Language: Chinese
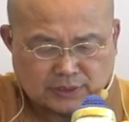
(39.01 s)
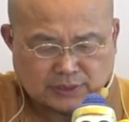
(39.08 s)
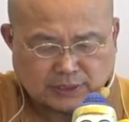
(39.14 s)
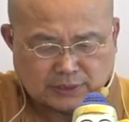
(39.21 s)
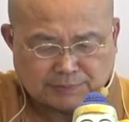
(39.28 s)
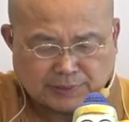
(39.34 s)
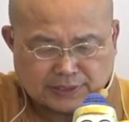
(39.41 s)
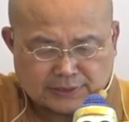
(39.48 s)

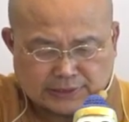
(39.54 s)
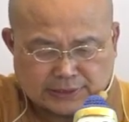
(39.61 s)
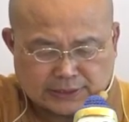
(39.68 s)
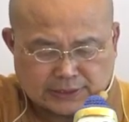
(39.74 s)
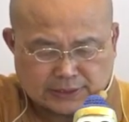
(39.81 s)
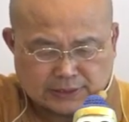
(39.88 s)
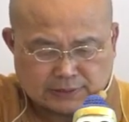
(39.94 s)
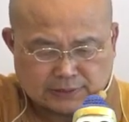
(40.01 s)
那一般
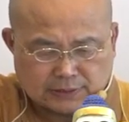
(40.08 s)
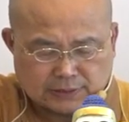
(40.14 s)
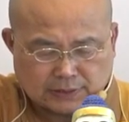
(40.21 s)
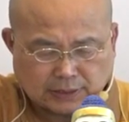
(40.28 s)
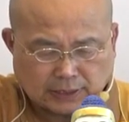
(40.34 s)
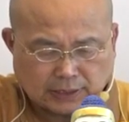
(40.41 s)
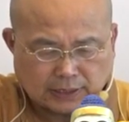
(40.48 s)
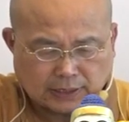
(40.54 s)
是
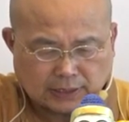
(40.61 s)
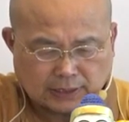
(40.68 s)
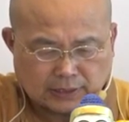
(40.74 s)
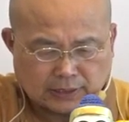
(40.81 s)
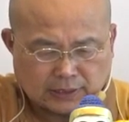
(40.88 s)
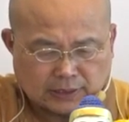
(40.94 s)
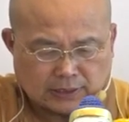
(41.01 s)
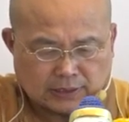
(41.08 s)
啊，